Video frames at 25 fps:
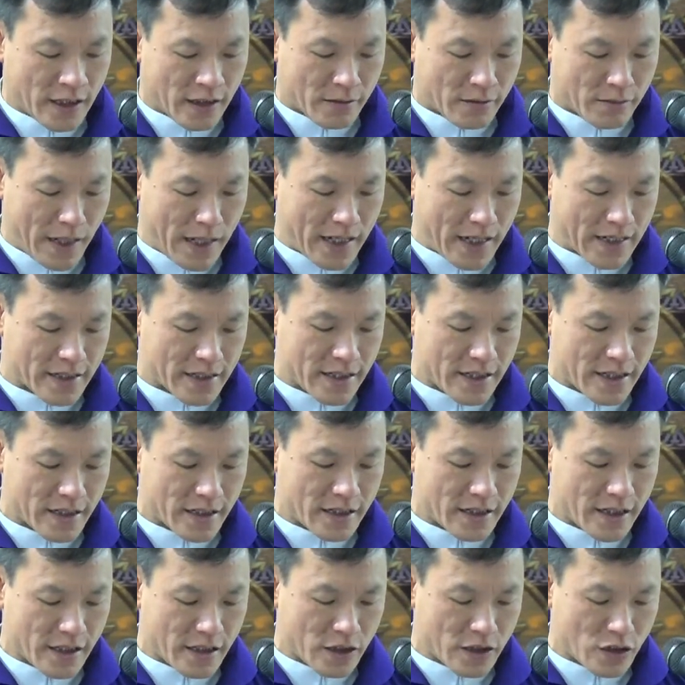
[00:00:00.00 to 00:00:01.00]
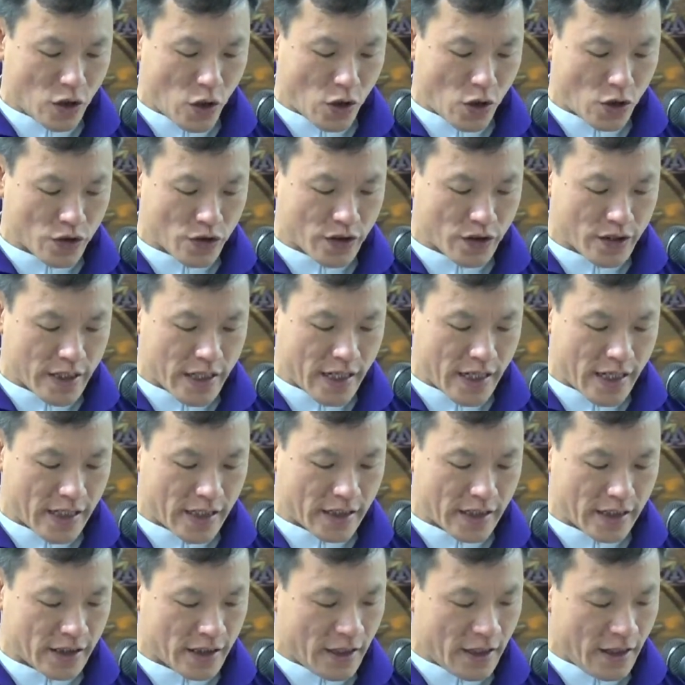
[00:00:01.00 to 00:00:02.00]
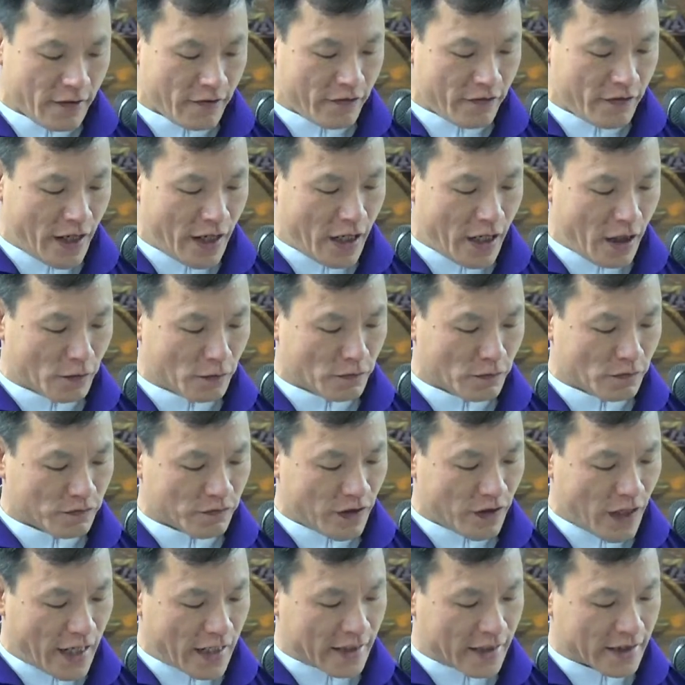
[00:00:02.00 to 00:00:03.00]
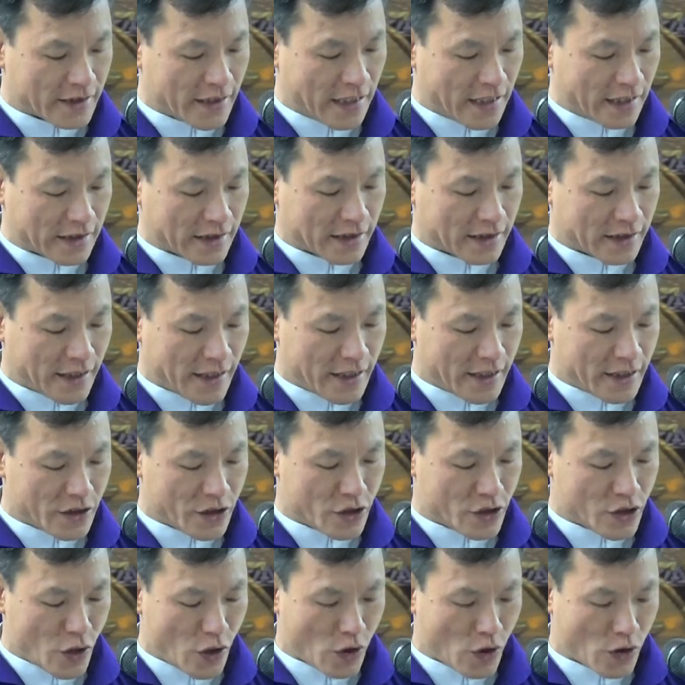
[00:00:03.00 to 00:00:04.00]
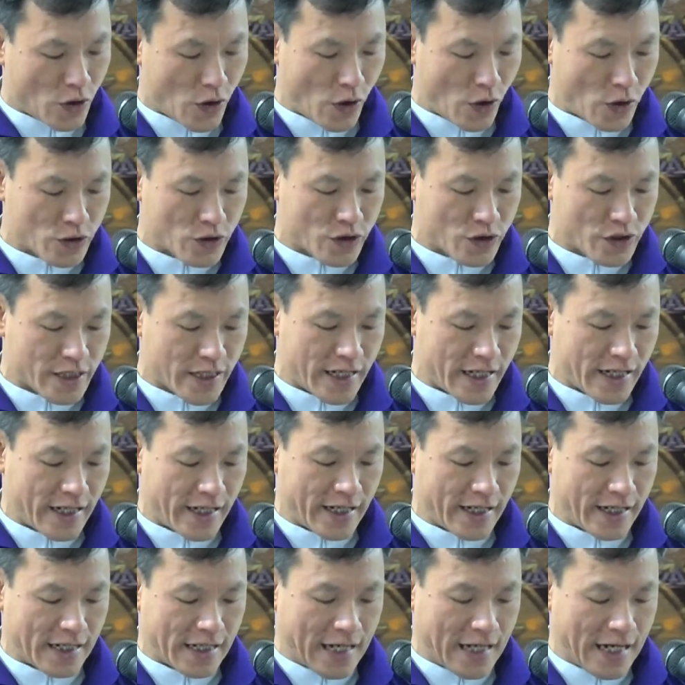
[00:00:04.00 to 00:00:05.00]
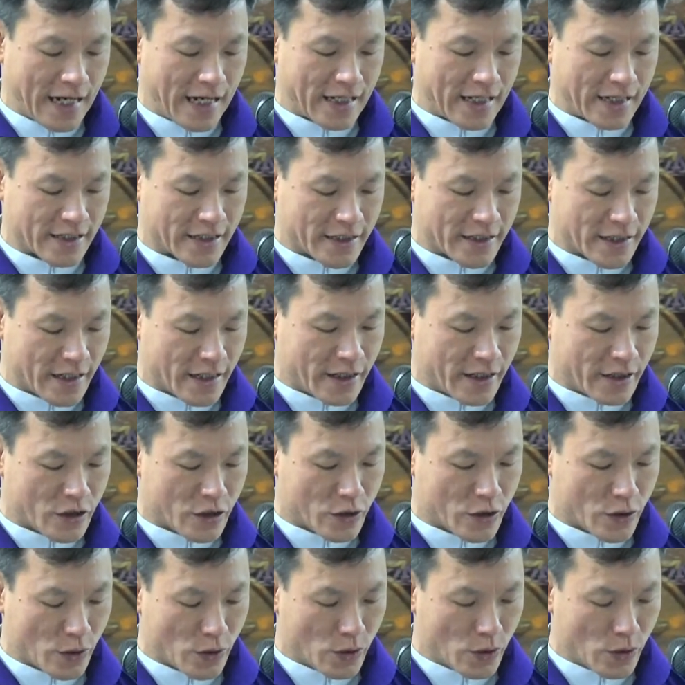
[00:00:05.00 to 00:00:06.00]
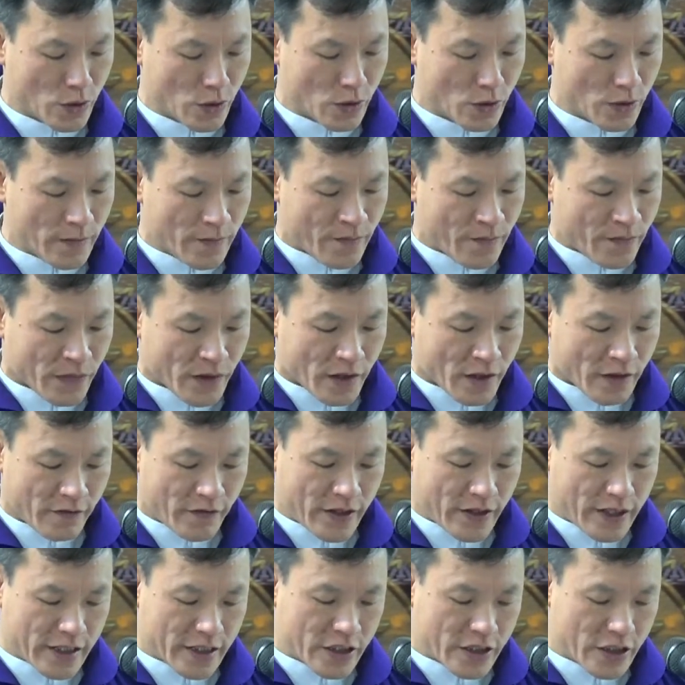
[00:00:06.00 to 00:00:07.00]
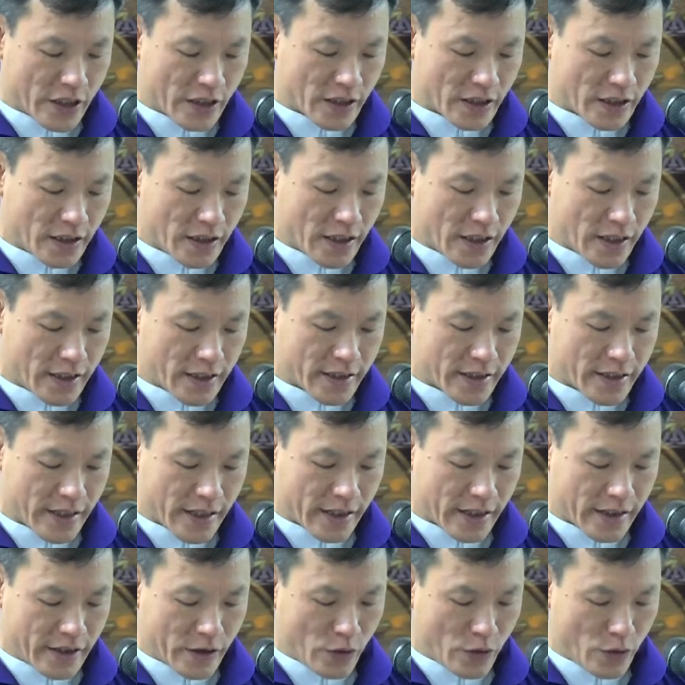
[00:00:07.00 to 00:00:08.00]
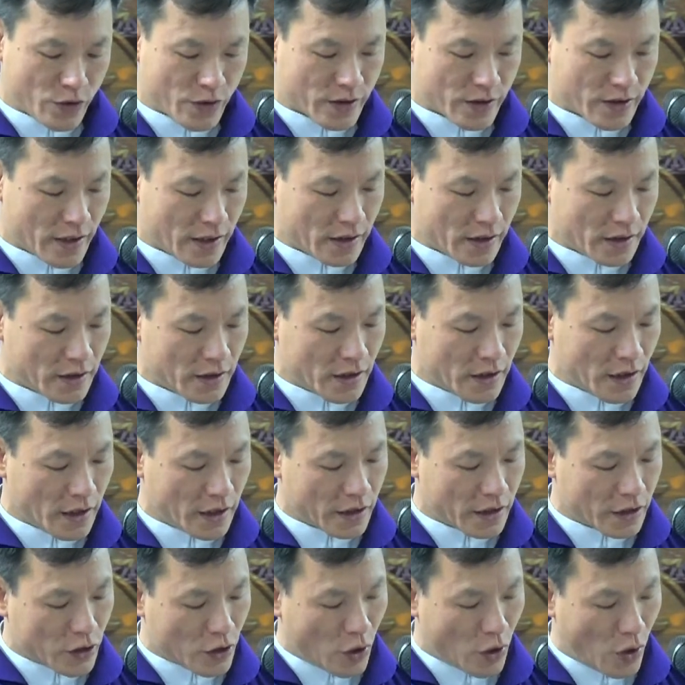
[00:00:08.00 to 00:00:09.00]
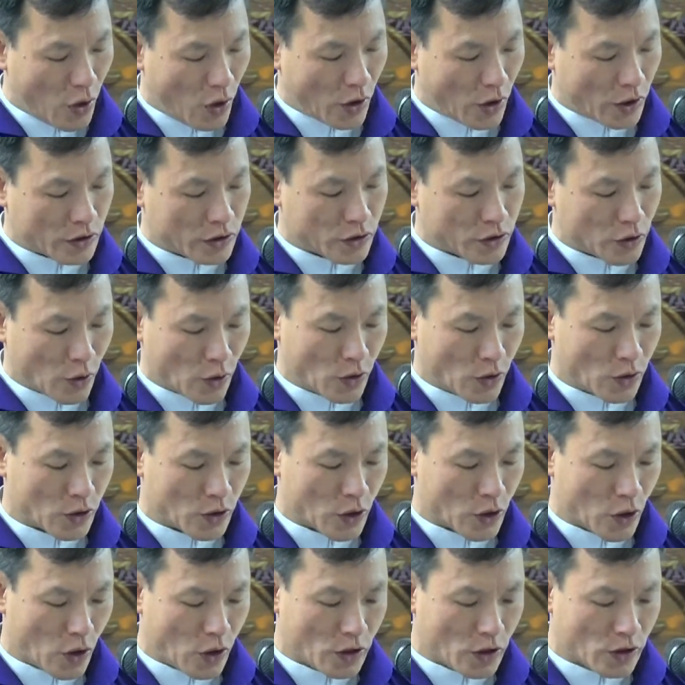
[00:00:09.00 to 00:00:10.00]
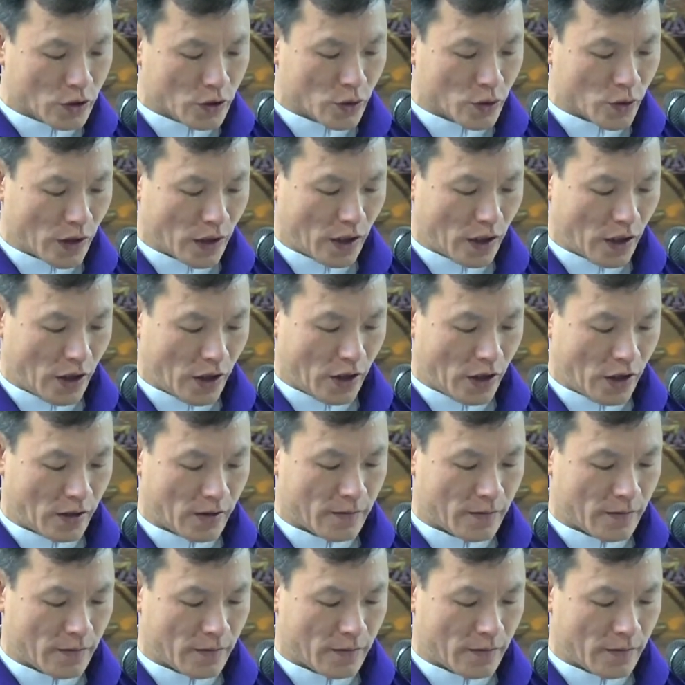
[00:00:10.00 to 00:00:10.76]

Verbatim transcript: Bà sẽ sinh con trai và ông phải đặt tên cho con trẻ là Giêsu, vì chính người sẽ cứu dân người khỏi tội lỗi của họ.